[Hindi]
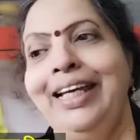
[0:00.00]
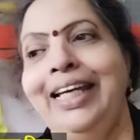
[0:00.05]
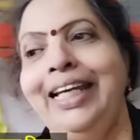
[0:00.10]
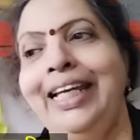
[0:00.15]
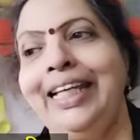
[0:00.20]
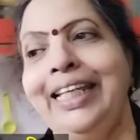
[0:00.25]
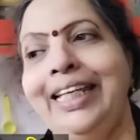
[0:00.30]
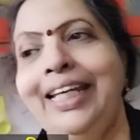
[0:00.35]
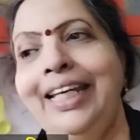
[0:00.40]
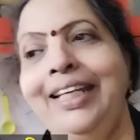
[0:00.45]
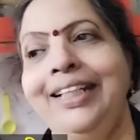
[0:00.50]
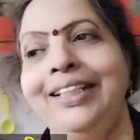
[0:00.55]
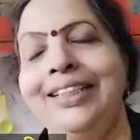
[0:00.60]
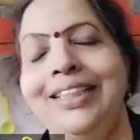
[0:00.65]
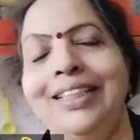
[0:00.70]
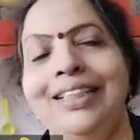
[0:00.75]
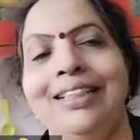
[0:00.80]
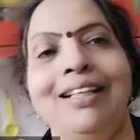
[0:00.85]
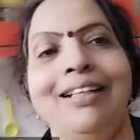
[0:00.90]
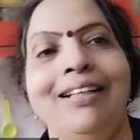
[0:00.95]
कि
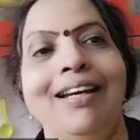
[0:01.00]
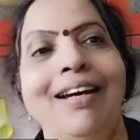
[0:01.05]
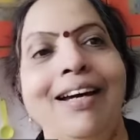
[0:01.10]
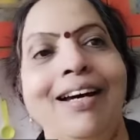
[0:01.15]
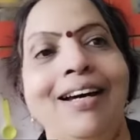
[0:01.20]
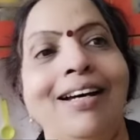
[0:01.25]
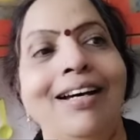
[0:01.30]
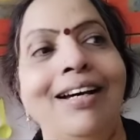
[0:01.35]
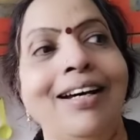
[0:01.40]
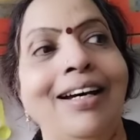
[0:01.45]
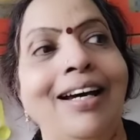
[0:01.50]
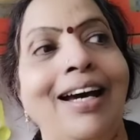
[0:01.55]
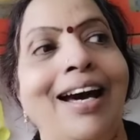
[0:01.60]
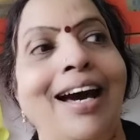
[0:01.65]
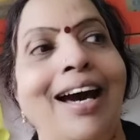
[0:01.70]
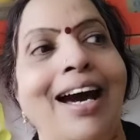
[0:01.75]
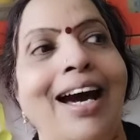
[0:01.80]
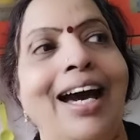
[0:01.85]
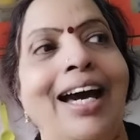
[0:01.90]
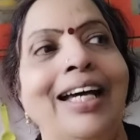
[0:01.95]
जितना
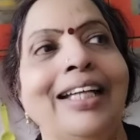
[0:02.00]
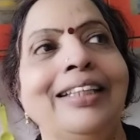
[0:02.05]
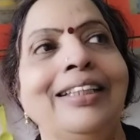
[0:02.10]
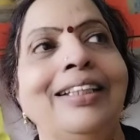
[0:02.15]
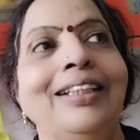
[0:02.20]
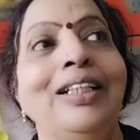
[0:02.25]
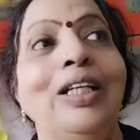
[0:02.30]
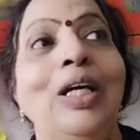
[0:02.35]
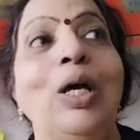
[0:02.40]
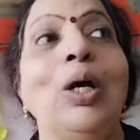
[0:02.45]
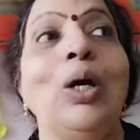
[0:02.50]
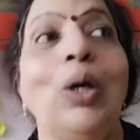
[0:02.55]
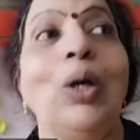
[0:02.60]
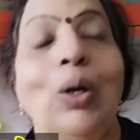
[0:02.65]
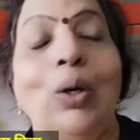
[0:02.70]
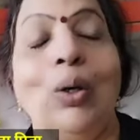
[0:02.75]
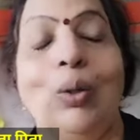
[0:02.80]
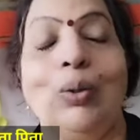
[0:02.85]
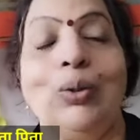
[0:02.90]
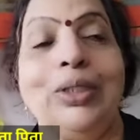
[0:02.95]
हाथ
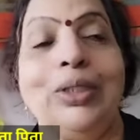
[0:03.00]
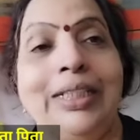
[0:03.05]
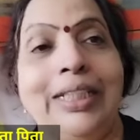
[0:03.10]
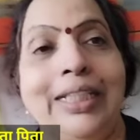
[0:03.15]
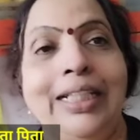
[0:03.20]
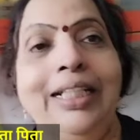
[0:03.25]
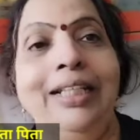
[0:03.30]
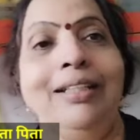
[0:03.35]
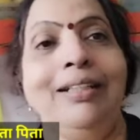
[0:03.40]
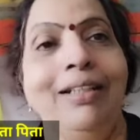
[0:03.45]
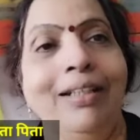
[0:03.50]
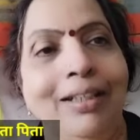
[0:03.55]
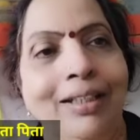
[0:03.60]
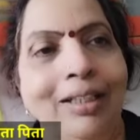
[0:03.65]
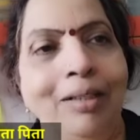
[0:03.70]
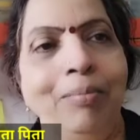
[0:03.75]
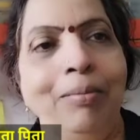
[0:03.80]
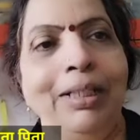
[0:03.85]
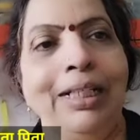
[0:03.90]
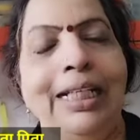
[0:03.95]
उसकी
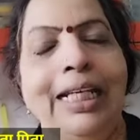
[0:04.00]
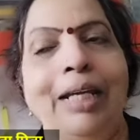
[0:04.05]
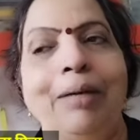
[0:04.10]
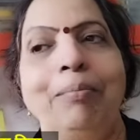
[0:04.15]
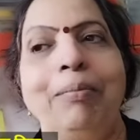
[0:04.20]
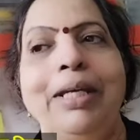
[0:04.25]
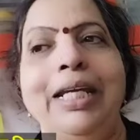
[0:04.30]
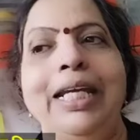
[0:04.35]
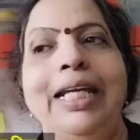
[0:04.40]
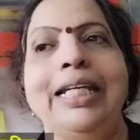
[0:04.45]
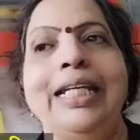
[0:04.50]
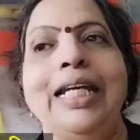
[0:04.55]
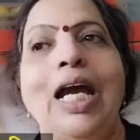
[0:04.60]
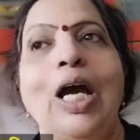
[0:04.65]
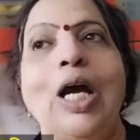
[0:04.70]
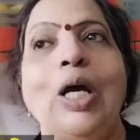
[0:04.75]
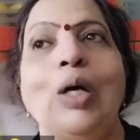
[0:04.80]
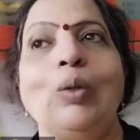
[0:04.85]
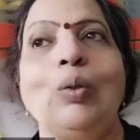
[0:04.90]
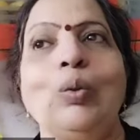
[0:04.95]
डिग्री मिलने में
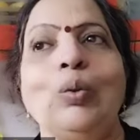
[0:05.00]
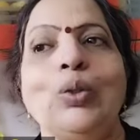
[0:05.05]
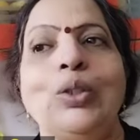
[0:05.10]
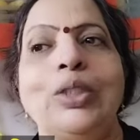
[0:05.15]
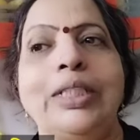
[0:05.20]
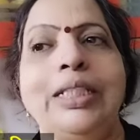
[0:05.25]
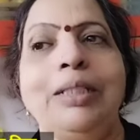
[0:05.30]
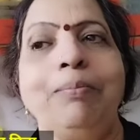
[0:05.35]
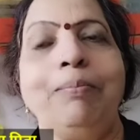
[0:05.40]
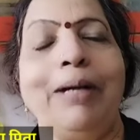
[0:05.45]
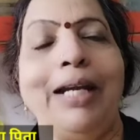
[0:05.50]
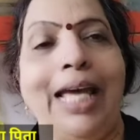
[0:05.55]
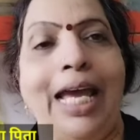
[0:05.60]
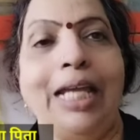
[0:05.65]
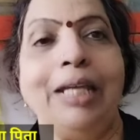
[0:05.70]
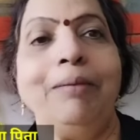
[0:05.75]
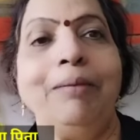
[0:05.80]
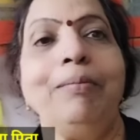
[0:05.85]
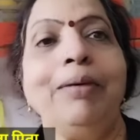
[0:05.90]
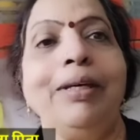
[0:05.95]
या उसकी
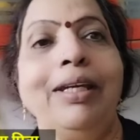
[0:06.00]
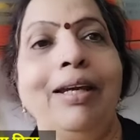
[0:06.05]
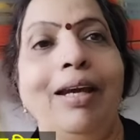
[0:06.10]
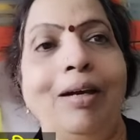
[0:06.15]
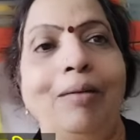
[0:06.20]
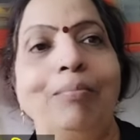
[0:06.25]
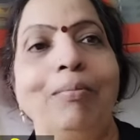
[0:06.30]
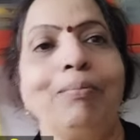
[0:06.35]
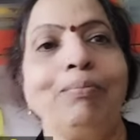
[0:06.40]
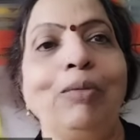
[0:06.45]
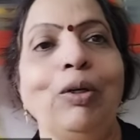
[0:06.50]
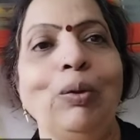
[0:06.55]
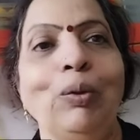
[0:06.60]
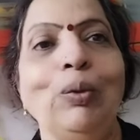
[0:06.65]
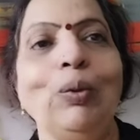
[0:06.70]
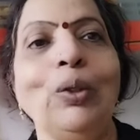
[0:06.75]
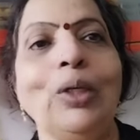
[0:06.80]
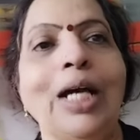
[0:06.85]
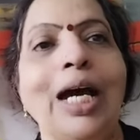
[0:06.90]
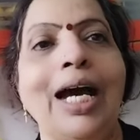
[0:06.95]
पढ़ाई में हम
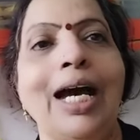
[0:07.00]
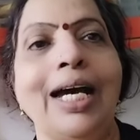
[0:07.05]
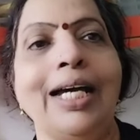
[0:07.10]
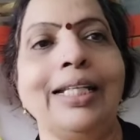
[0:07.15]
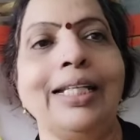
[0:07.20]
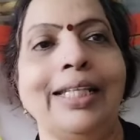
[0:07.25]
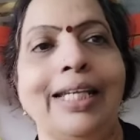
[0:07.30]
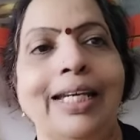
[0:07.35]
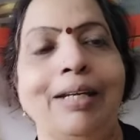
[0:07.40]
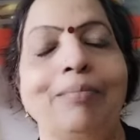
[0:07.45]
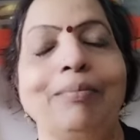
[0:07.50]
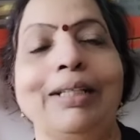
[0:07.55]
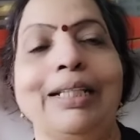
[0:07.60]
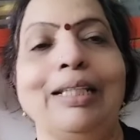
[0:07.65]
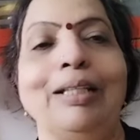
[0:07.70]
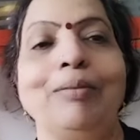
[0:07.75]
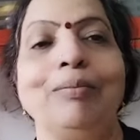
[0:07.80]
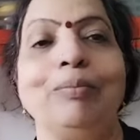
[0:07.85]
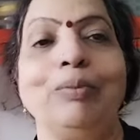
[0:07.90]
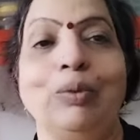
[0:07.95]
लोगों का हाथ है
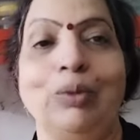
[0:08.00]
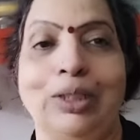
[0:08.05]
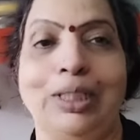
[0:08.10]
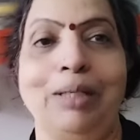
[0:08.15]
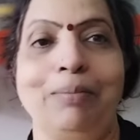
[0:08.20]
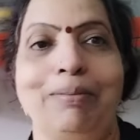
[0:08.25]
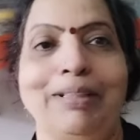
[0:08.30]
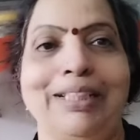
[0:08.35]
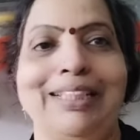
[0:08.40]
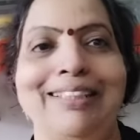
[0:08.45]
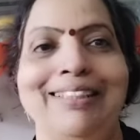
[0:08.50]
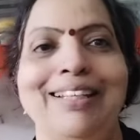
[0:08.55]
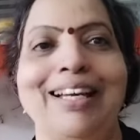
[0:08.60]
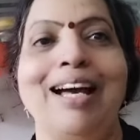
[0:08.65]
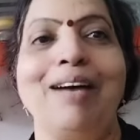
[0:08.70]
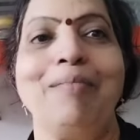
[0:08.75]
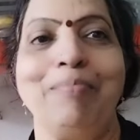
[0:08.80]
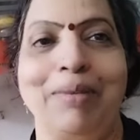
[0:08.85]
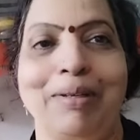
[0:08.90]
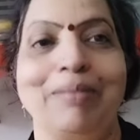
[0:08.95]
मतलब उसके पति का
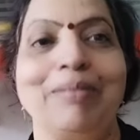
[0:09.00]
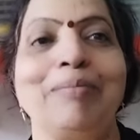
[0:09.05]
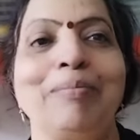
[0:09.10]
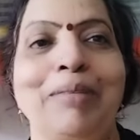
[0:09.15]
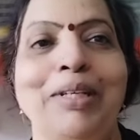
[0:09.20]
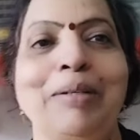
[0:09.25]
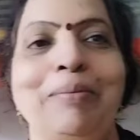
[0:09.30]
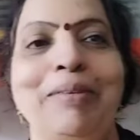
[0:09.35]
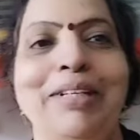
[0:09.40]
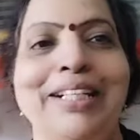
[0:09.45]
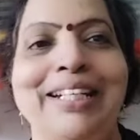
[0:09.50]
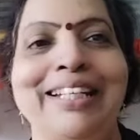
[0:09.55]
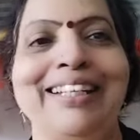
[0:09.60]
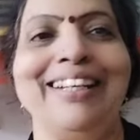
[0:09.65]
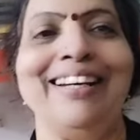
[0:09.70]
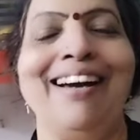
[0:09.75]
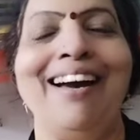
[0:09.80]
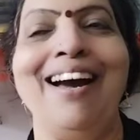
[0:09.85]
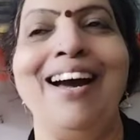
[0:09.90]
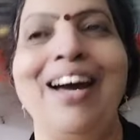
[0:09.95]
मे, मेरे बेटे
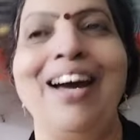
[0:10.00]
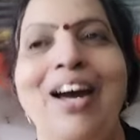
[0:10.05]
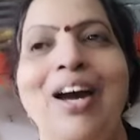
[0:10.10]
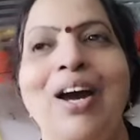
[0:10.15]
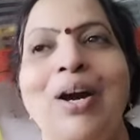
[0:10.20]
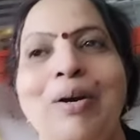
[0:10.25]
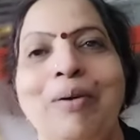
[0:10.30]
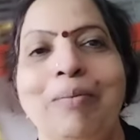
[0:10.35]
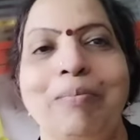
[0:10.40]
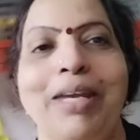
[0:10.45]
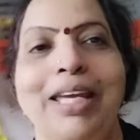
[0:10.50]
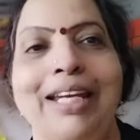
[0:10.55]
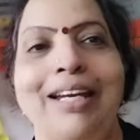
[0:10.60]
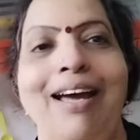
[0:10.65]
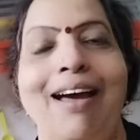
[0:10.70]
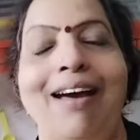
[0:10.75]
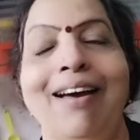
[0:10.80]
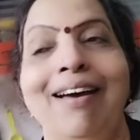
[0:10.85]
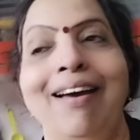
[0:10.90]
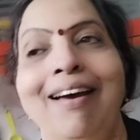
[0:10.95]
का
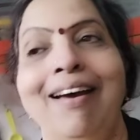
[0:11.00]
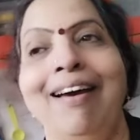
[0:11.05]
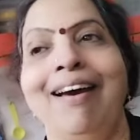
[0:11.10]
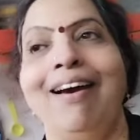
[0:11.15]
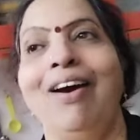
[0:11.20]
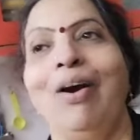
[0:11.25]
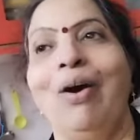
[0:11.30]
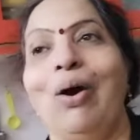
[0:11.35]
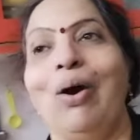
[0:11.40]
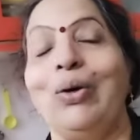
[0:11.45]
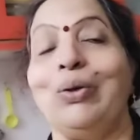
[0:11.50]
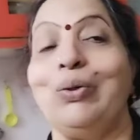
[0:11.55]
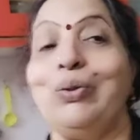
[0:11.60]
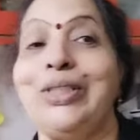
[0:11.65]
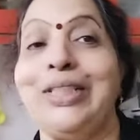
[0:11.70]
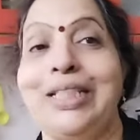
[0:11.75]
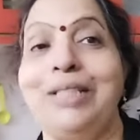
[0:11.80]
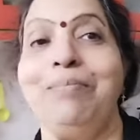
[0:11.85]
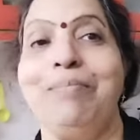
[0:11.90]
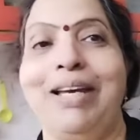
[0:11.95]
मेरा और
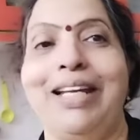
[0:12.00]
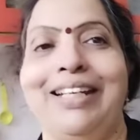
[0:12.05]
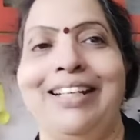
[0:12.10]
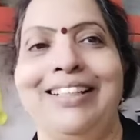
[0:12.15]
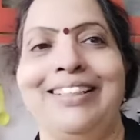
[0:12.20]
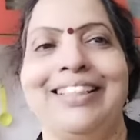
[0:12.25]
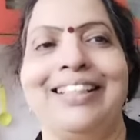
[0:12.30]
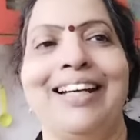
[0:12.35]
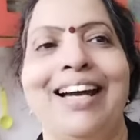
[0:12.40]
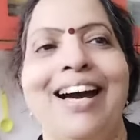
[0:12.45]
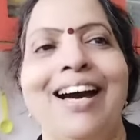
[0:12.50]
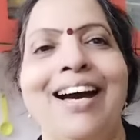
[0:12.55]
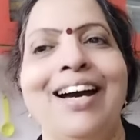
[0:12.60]
उसकी मेहनत का